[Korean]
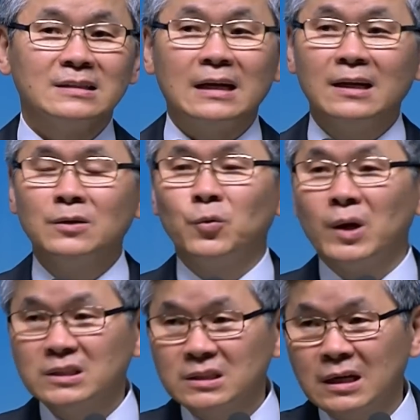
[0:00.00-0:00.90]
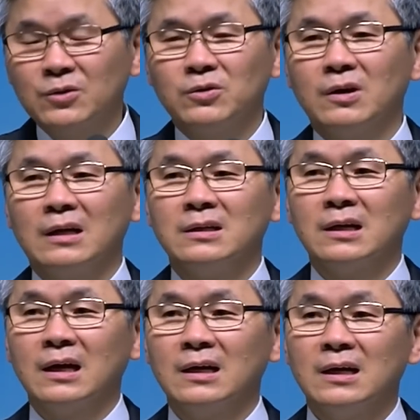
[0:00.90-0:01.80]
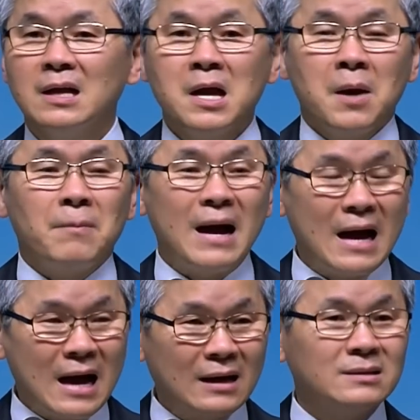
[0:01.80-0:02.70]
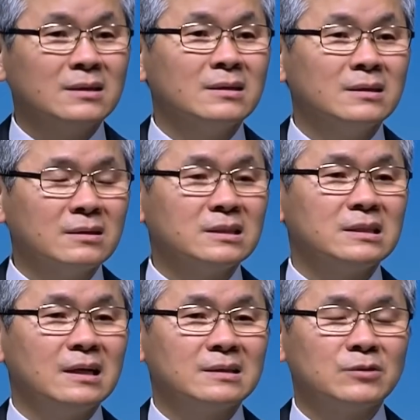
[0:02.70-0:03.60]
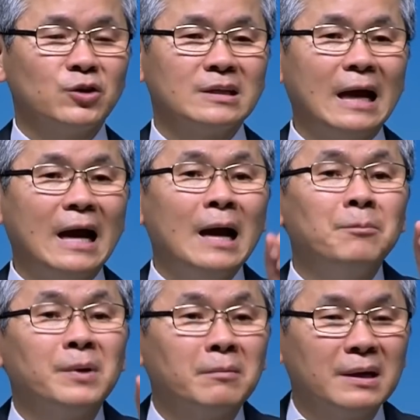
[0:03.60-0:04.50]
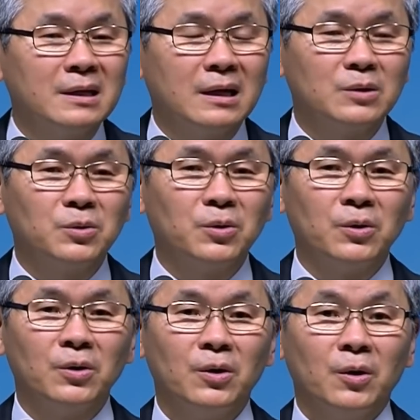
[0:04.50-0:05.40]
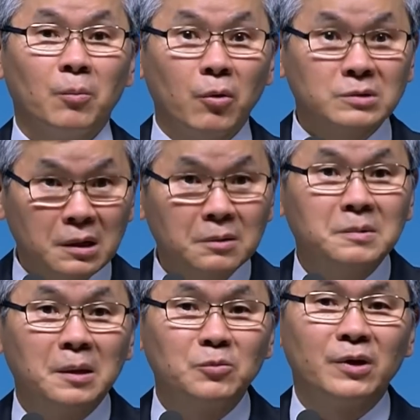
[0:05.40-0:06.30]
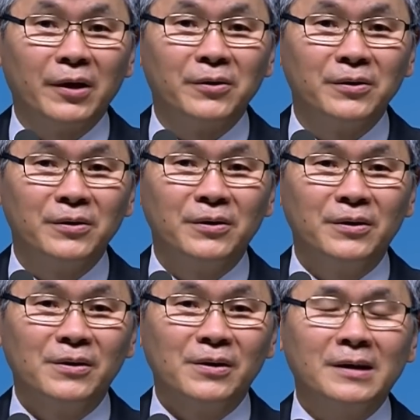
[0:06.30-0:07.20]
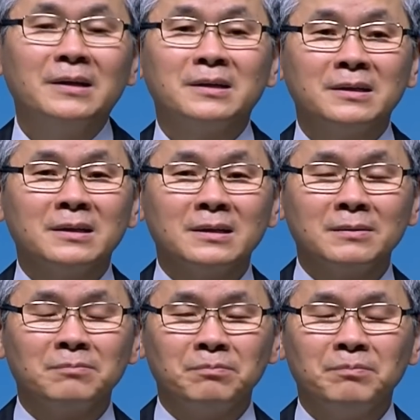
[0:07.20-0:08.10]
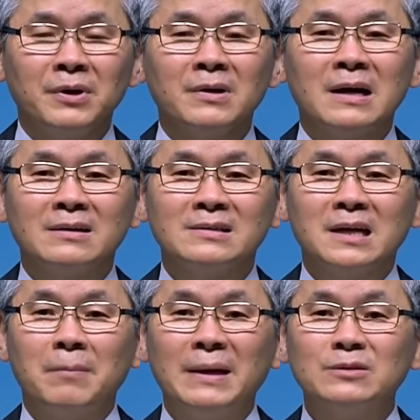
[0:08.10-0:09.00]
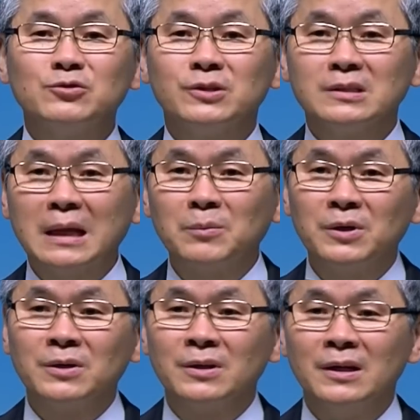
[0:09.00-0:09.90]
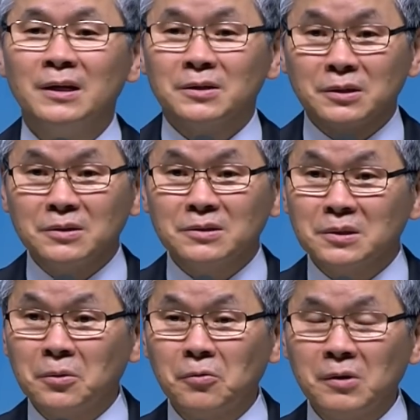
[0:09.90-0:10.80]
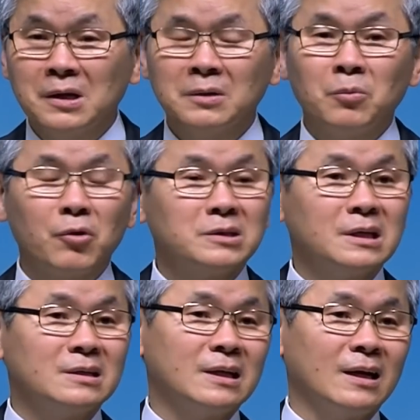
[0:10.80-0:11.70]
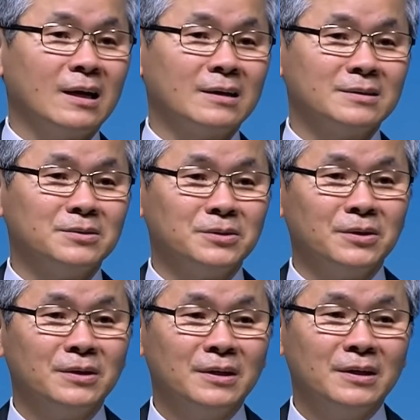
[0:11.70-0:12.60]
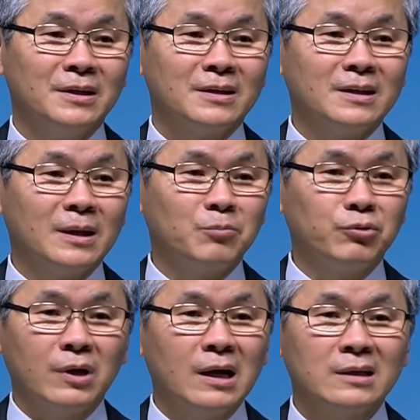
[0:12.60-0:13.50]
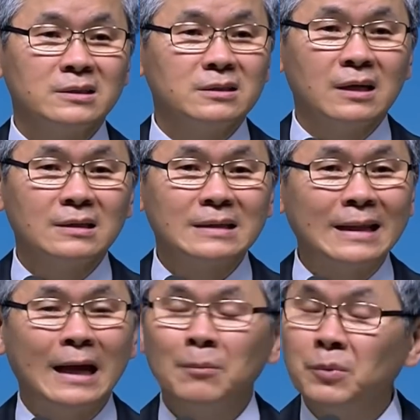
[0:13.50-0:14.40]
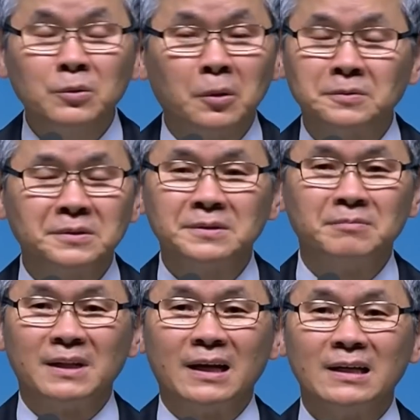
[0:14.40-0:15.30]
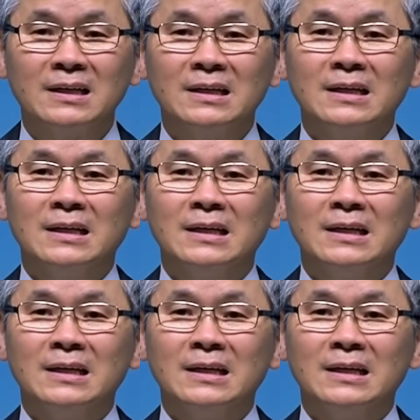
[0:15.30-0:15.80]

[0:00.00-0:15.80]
자네는 왜 신학교를 갔는가? 많은 그 신학생 중에 딱 한 명만이라도 목사님 때문에요. 그러니까 이런 평가를 제가 받을 수 있다면 저는 성공한 목회자를 생각하거든요. 근데 불행하게 지금까지 단 한 명도 없었습니다.